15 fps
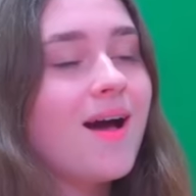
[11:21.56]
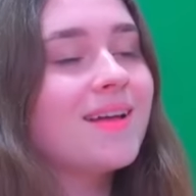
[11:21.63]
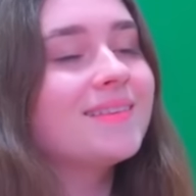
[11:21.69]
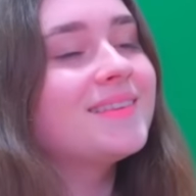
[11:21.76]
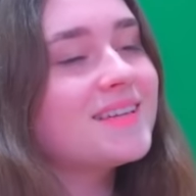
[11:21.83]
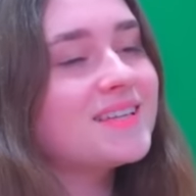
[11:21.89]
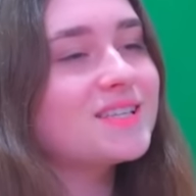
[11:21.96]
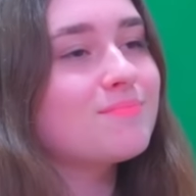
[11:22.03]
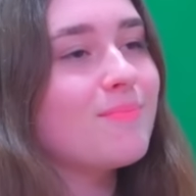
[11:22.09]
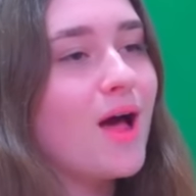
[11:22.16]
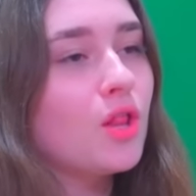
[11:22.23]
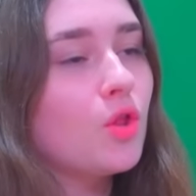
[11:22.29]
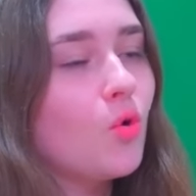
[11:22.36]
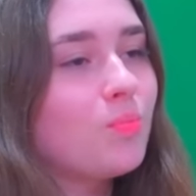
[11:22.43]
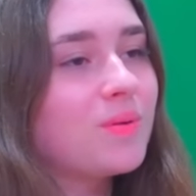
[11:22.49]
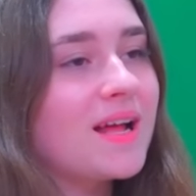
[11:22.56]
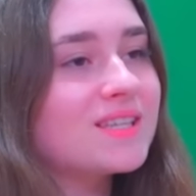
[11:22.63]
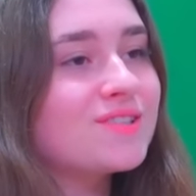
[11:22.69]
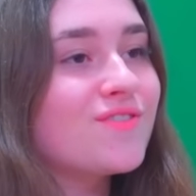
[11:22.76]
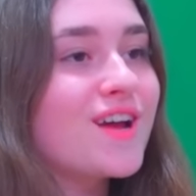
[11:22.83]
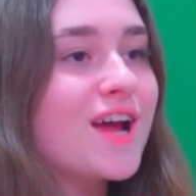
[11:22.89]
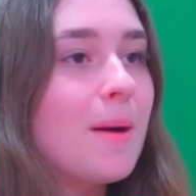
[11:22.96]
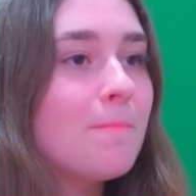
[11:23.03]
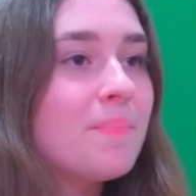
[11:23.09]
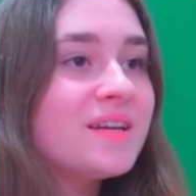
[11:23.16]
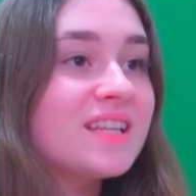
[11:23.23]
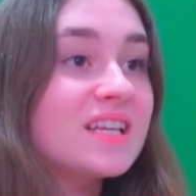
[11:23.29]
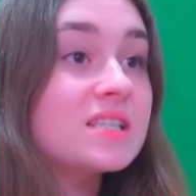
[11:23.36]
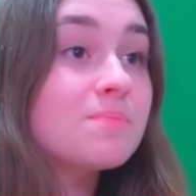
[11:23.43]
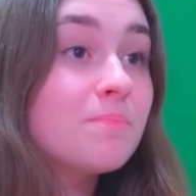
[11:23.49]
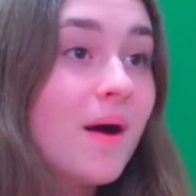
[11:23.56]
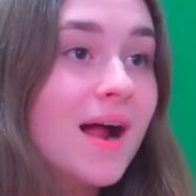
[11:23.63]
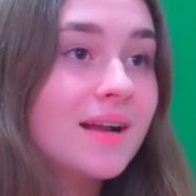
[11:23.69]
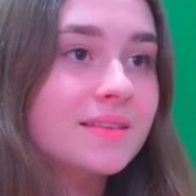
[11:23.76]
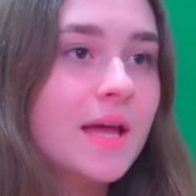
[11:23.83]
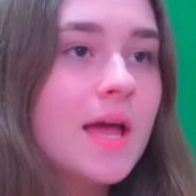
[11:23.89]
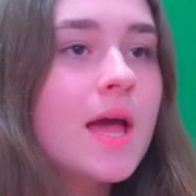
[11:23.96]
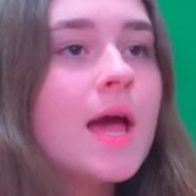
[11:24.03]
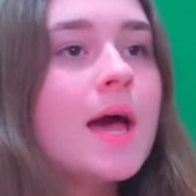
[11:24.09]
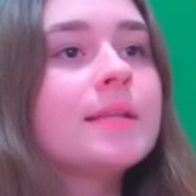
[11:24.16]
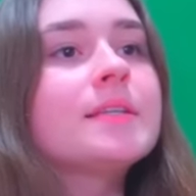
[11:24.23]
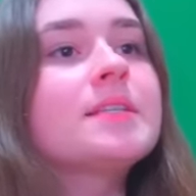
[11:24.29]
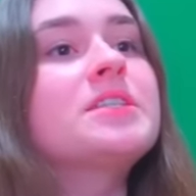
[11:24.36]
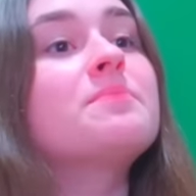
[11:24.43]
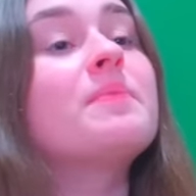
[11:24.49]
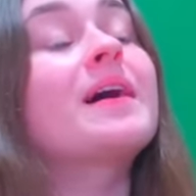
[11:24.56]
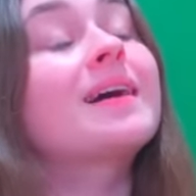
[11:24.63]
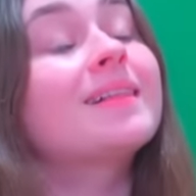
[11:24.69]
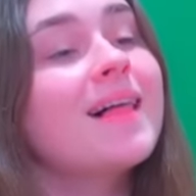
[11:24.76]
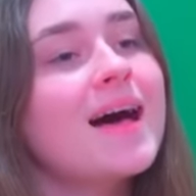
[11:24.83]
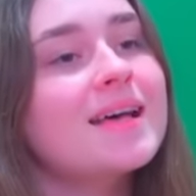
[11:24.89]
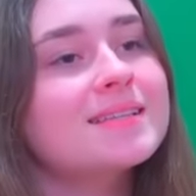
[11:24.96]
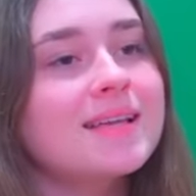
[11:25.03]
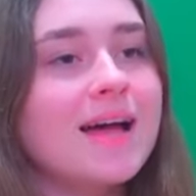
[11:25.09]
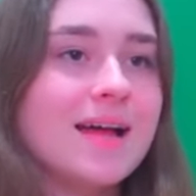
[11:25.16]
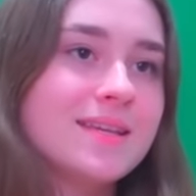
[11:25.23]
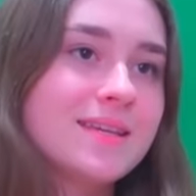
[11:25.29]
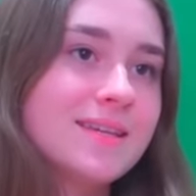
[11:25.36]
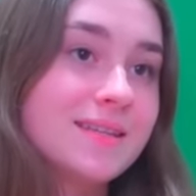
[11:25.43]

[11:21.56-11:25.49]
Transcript: Smile, nimm die Füße vom Schreibtisch. Das ist dein Klassenzimmer und kein